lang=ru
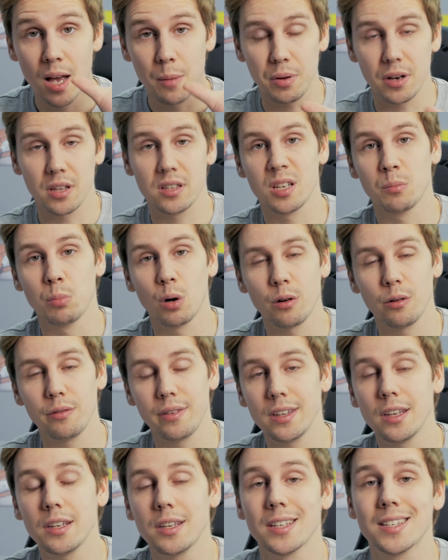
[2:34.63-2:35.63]
Перед собой вы
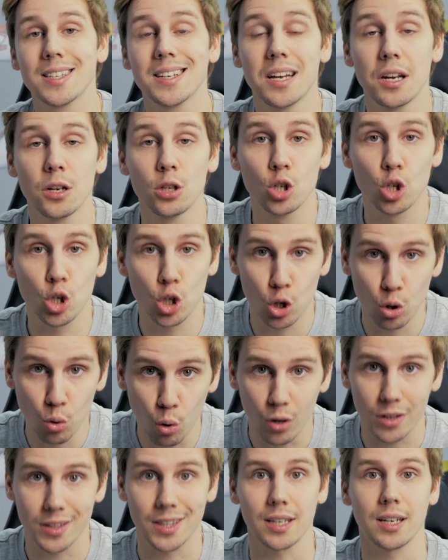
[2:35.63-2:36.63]
видите
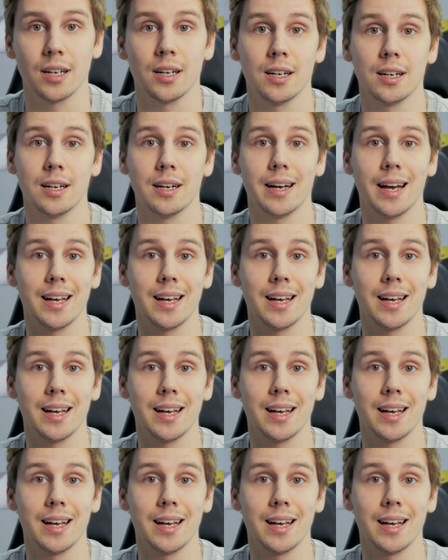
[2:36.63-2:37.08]
скриншот э,